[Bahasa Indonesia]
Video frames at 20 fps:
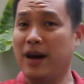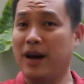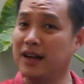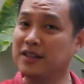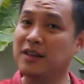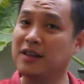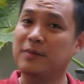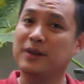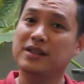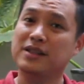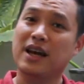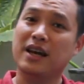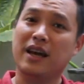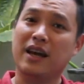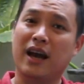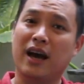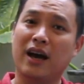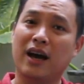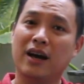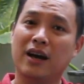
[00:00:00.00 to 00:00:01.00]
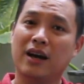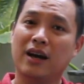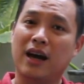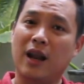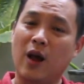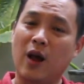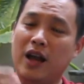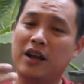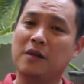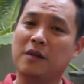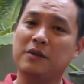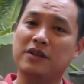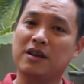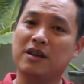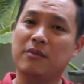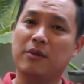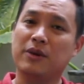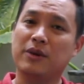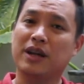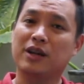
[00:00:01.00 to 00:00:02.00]
Maka saya percaya, kalau Anda
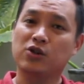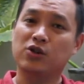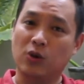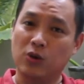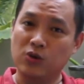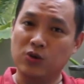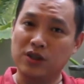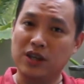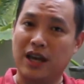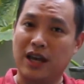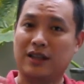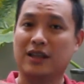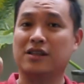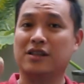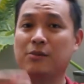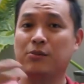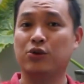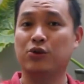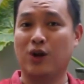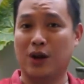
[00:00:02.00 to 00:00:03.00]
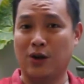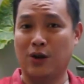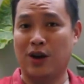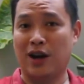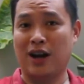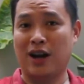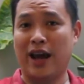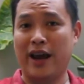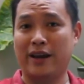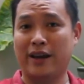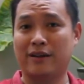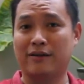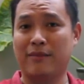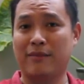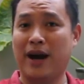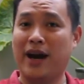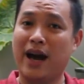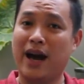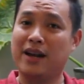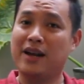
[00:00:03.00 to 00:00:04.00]
bisa memberikan solusi atas kebutuhan orang lain,
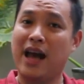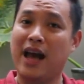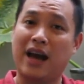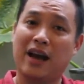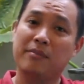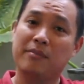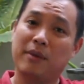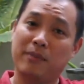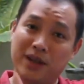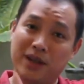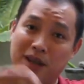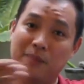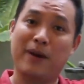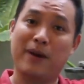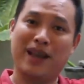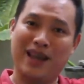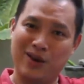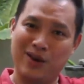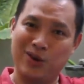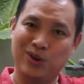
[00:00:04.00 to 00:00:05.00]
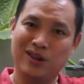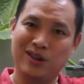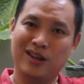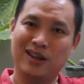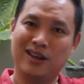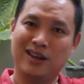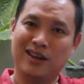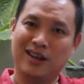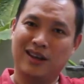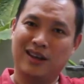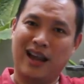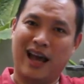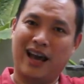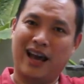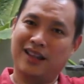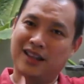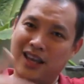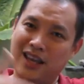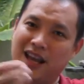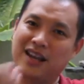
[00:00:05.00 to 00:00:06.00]
maka Anda akan memiliki pengikut.
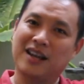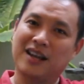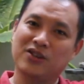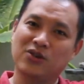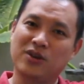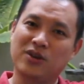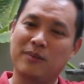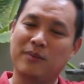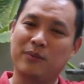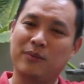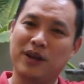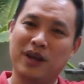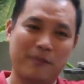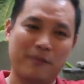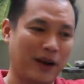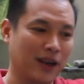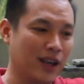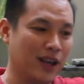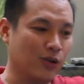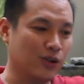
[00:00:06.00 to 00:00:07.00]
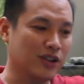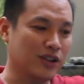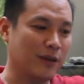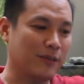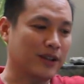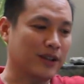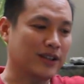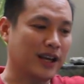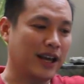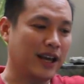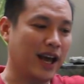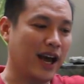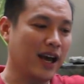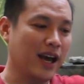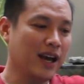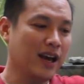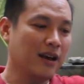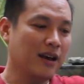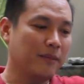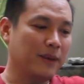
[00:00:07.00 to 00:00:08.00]
Nah, ketika Anda sudah memiliki pengikut, saya percaya
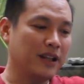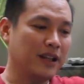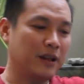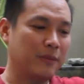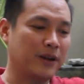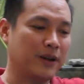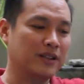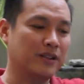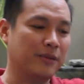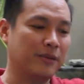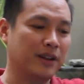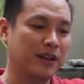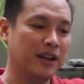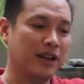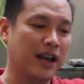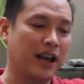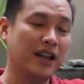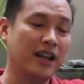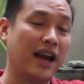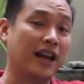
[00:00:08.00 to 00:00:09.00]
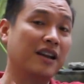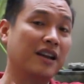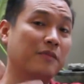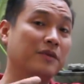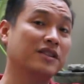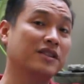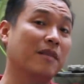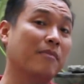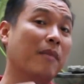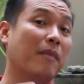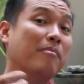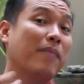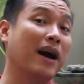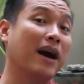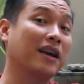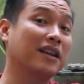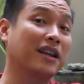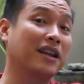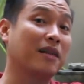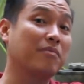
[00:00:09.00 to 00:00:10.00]
di prinsip ketiga ini Anda bisa
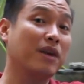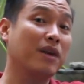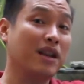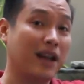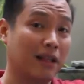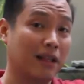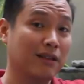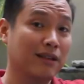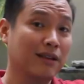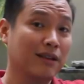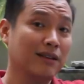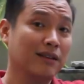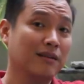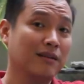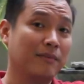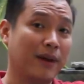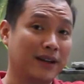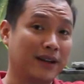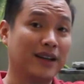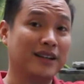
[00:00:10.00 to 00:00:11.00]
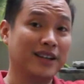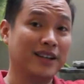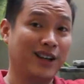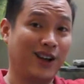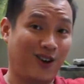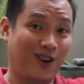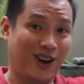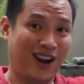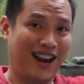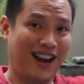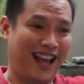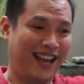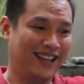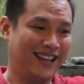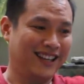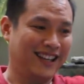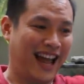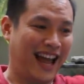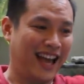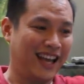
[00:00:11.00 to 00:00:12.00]
membangkitkan minat pada diri orang
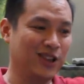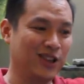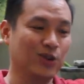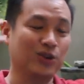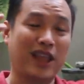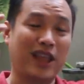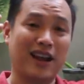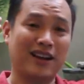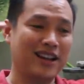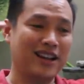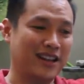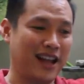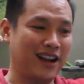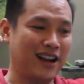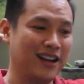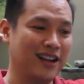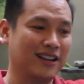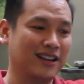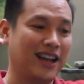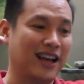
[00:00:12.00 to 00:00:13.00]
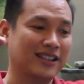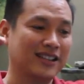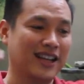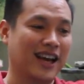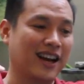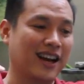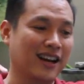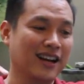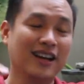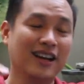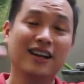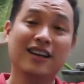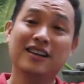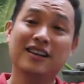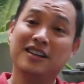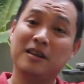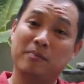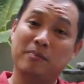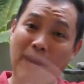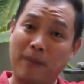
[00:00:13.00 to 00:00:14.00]
lain. Nah, itu teknik-teknik dasar
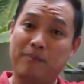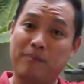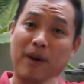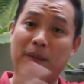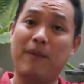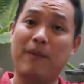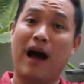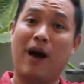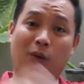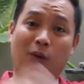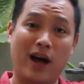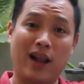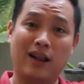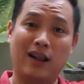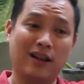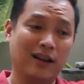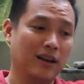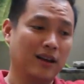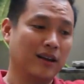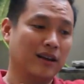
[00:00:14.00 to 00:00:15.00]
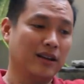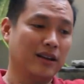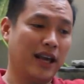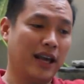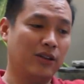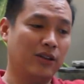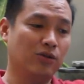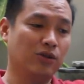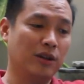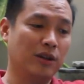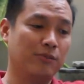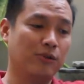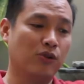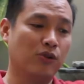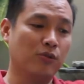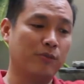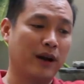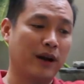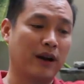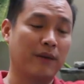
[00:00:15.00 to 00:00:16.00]
di bab-bab awal yaitu di
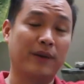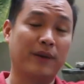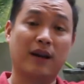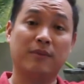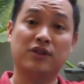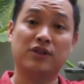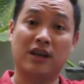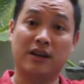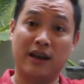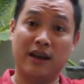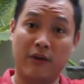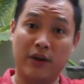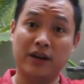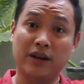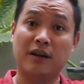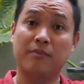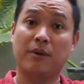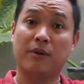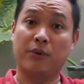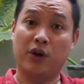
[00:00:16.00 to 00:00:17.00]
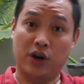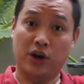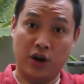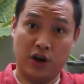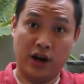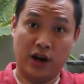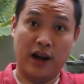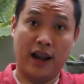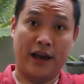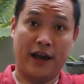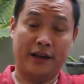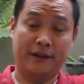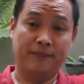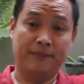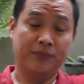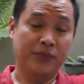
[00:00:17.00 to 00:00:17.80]
buku Bagaimana Mencari Kawan dan Mempengaruhi Orang Lain.